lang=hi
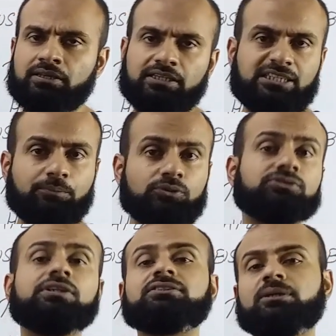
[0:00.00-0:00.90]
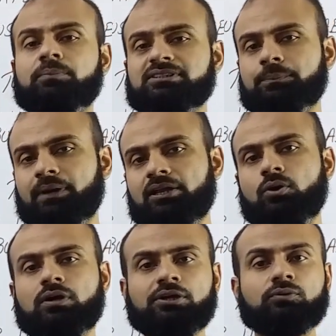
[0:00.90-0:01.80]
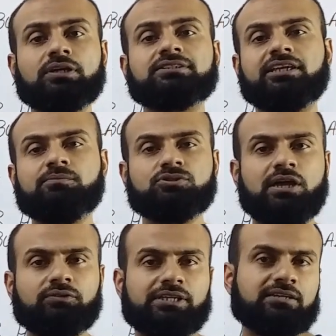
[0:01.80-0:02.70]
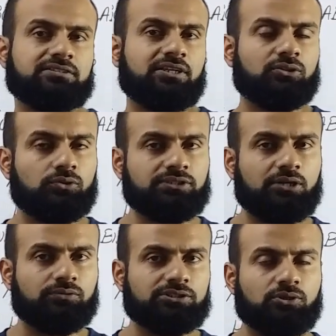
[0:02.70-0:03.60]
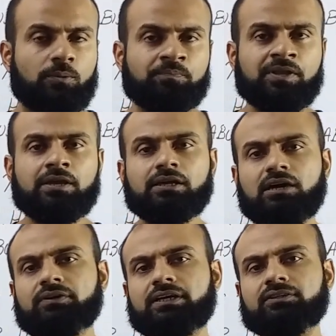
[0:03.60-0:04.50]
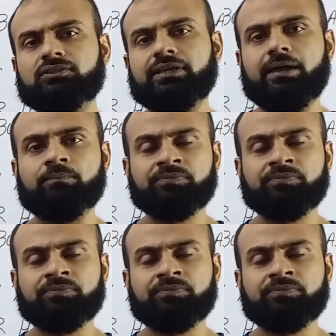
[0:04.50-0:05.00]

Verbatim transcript: यह सब कुछ तीस सितंबर से पहले होगा क्योंकि स्कीम जो है वो टैक्स ईयर 2019 को कवर करती है